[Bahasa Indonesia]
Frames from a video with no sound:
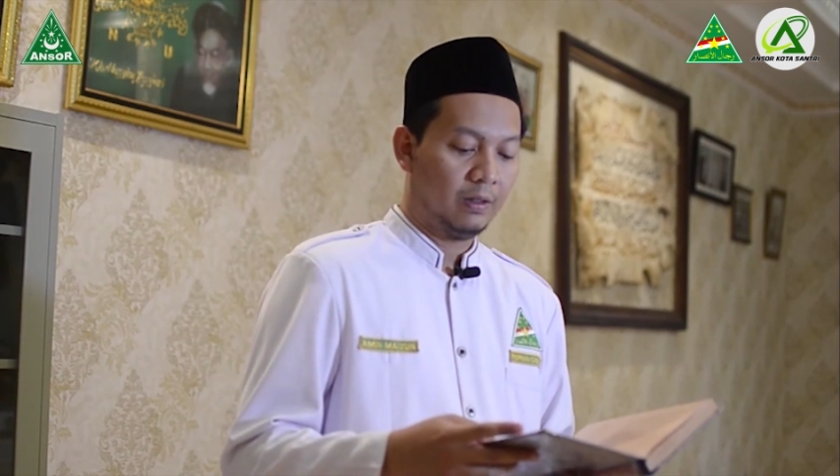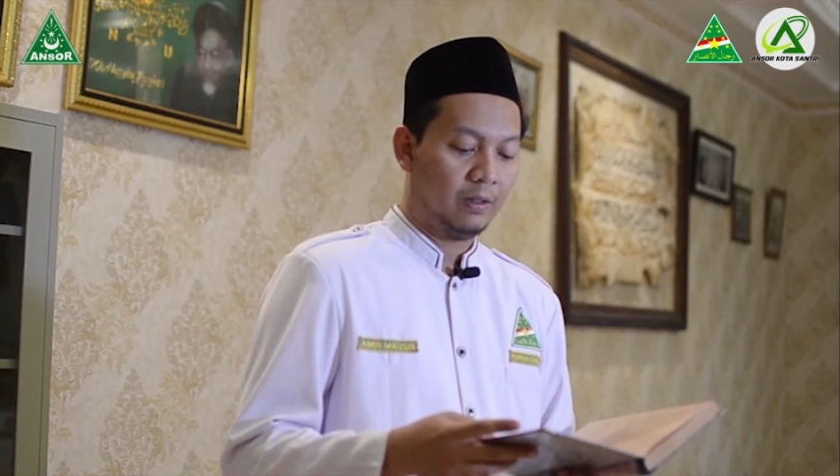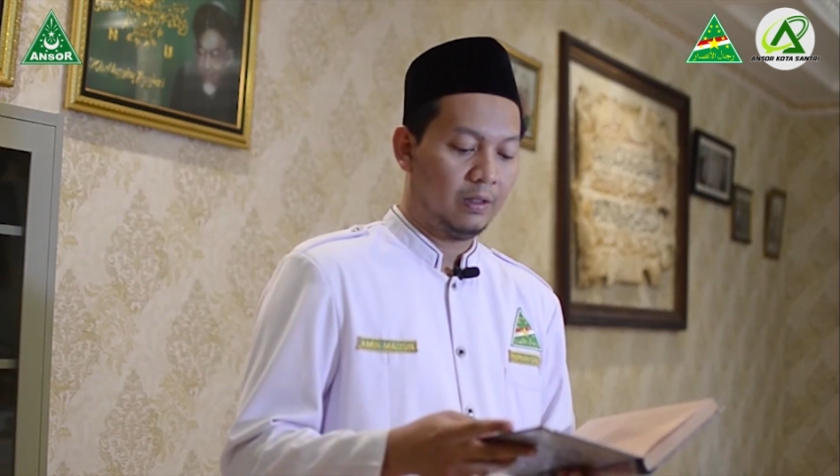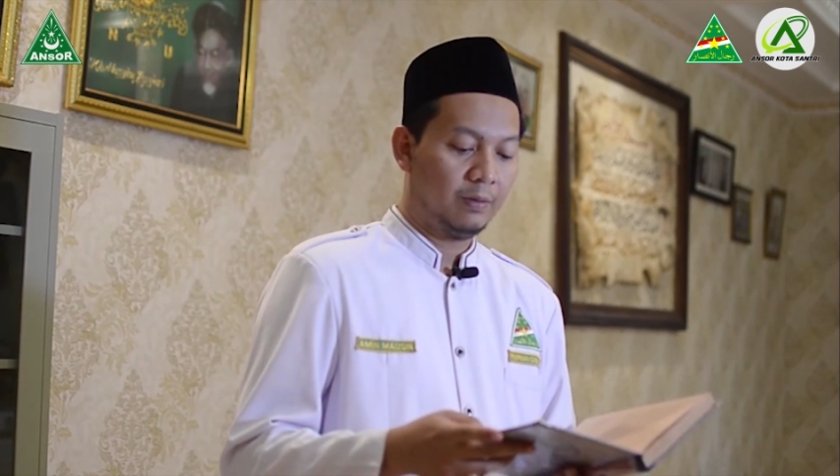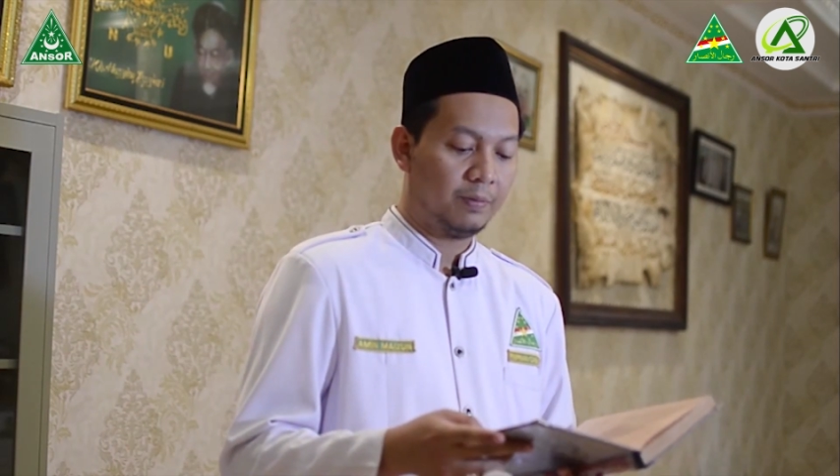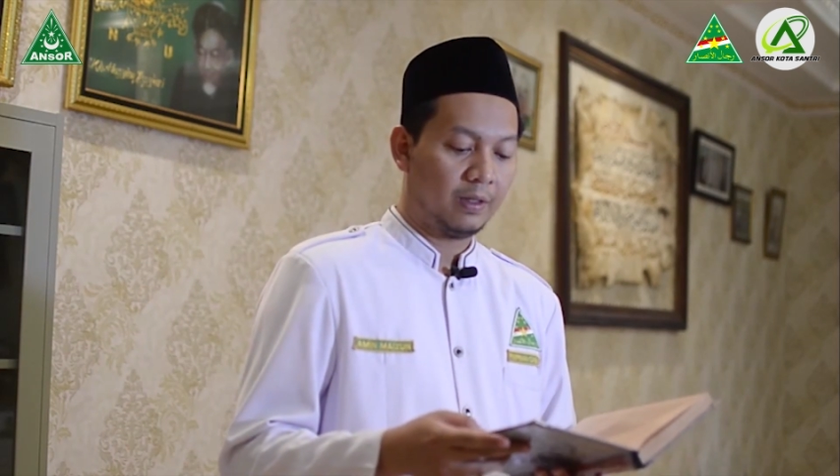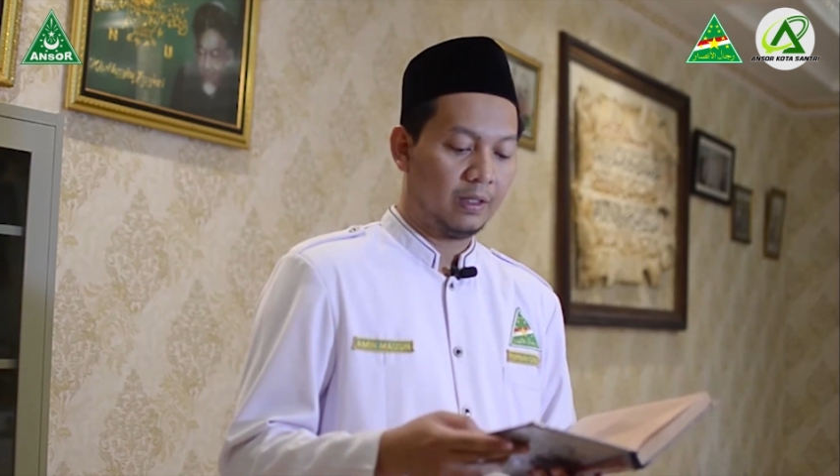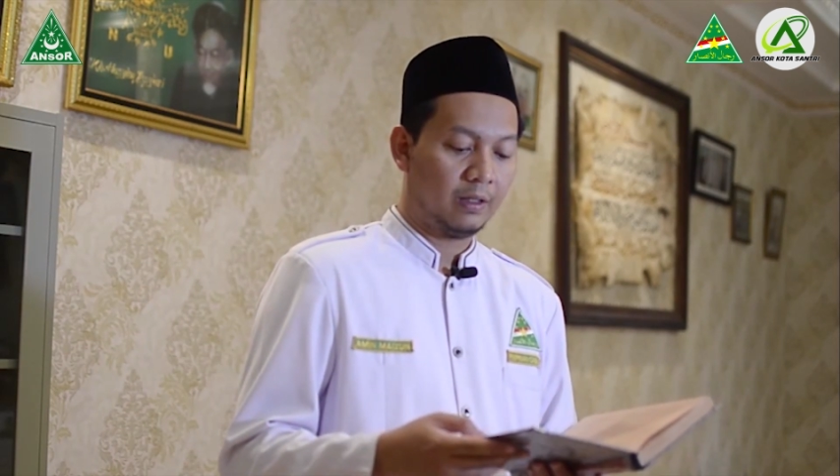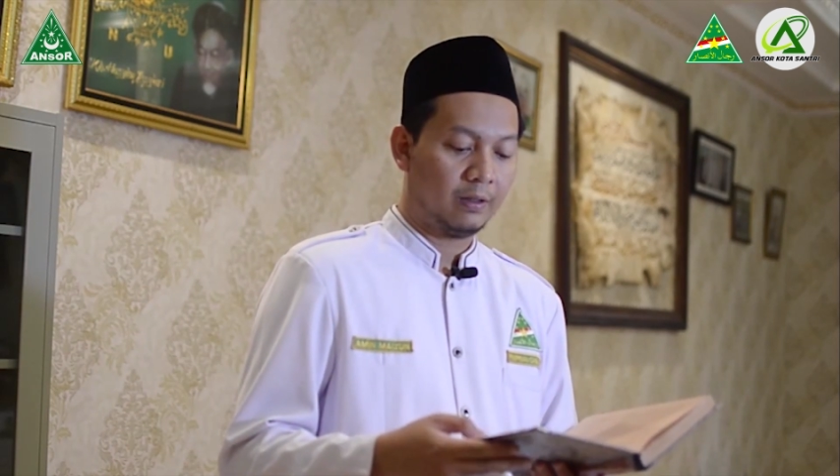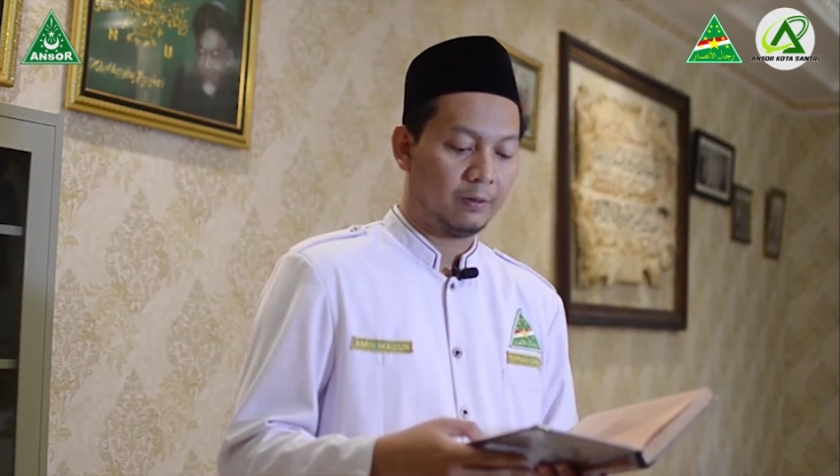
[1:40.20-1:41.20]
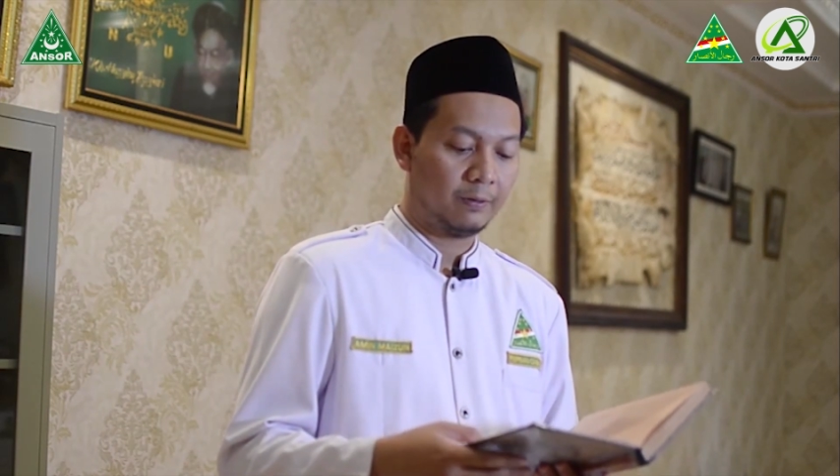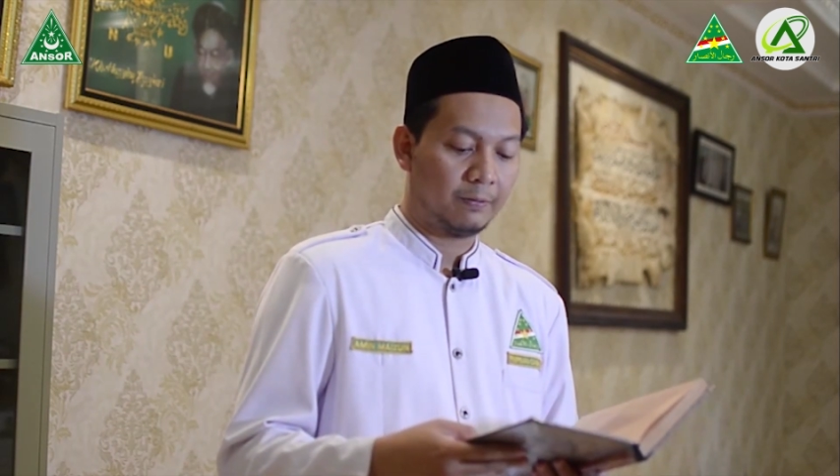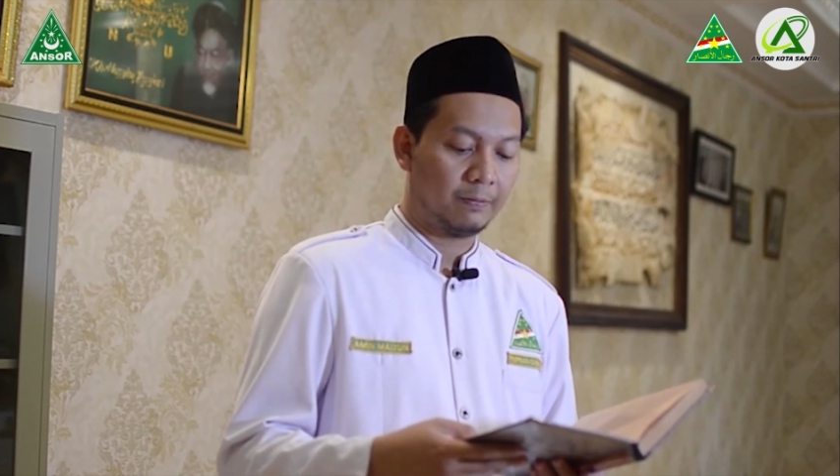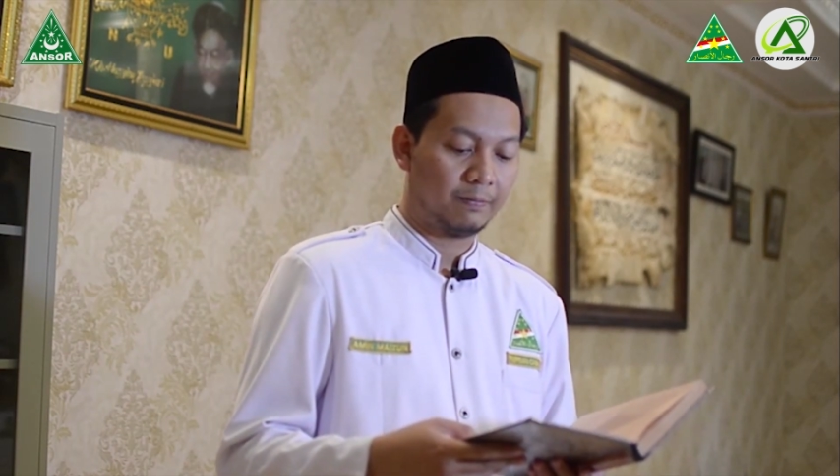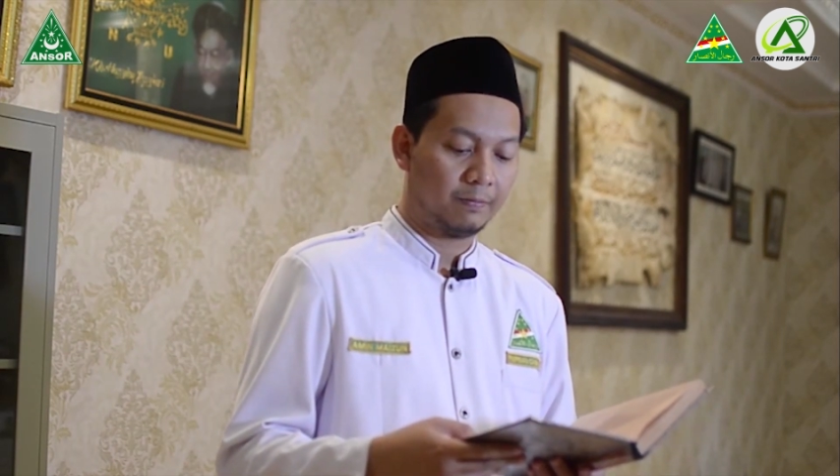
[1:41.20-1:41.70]
ini pernah
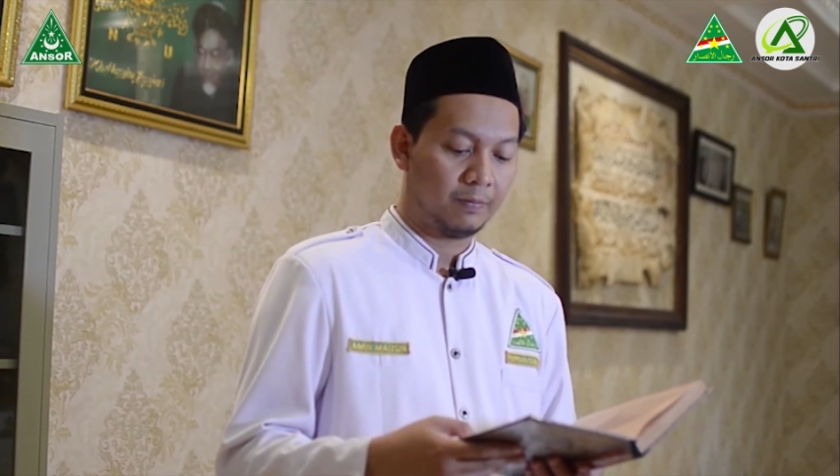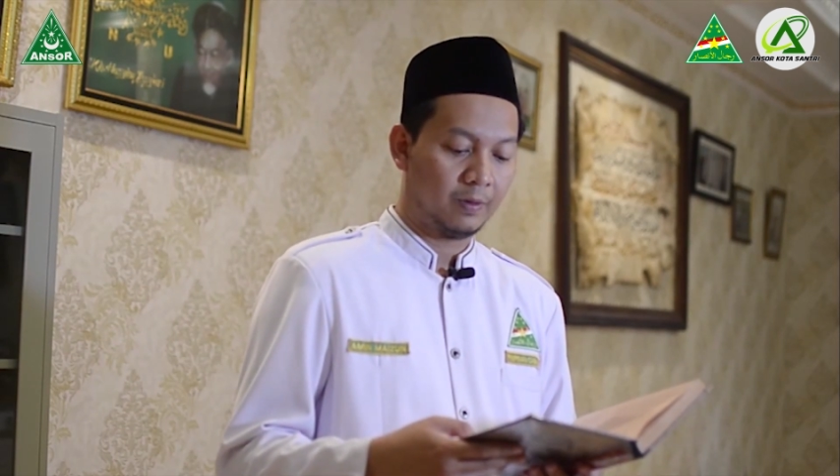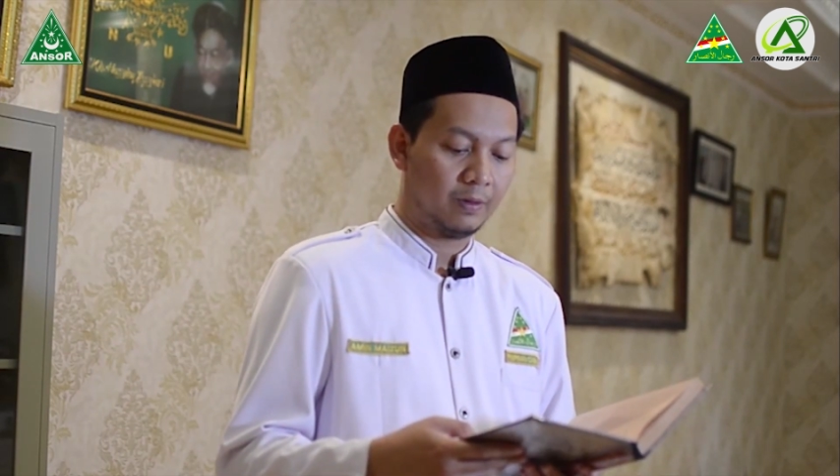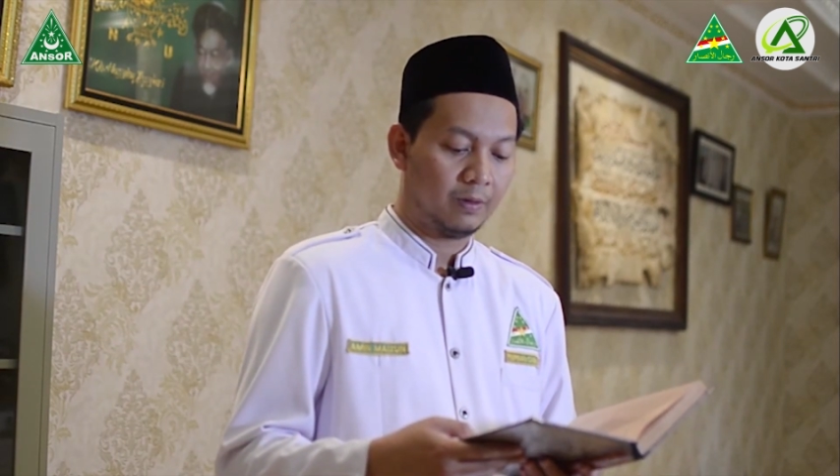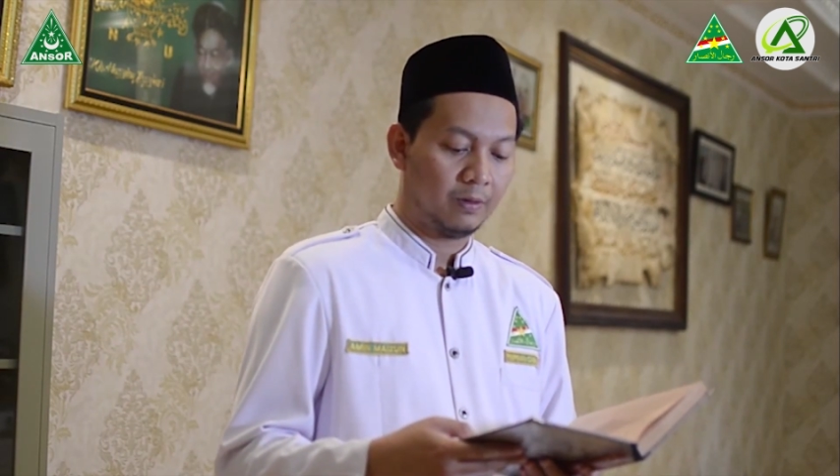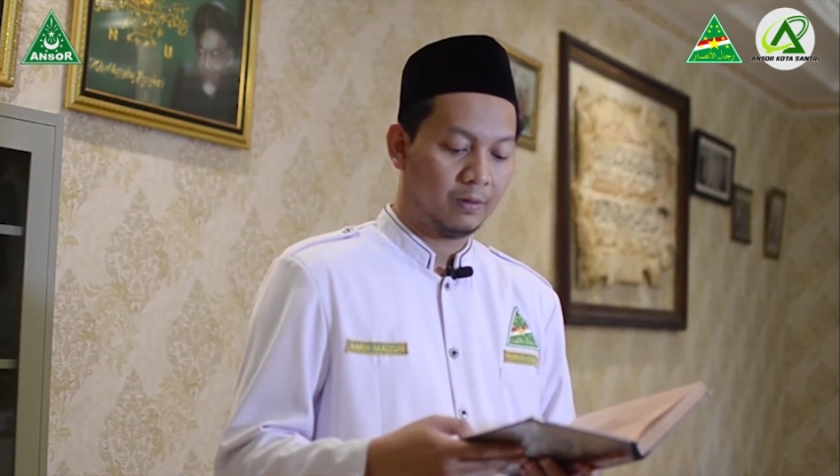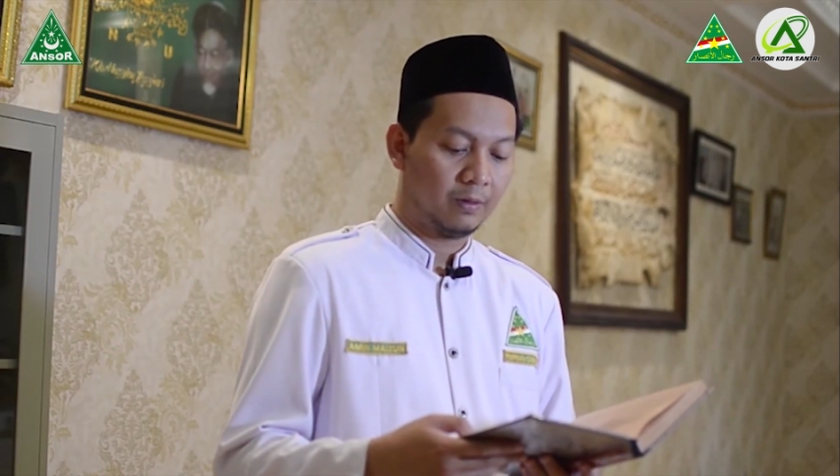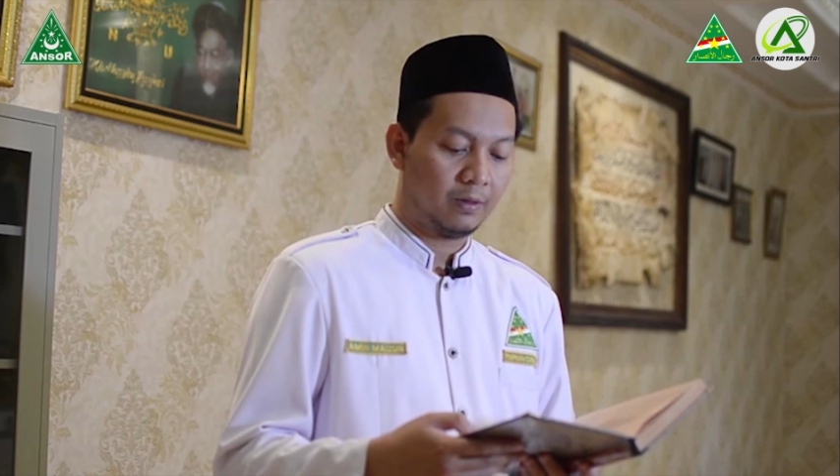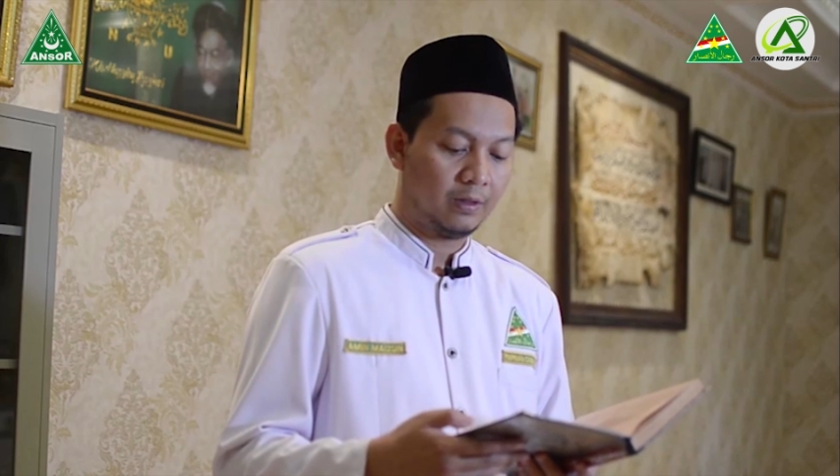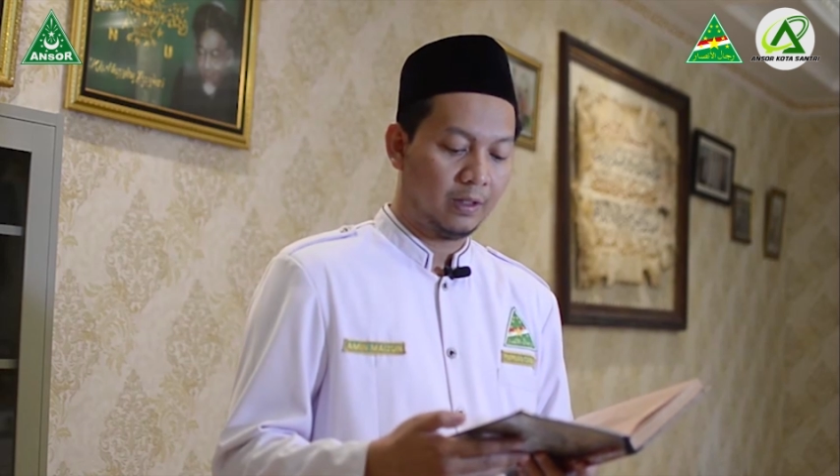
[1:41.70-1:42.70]
di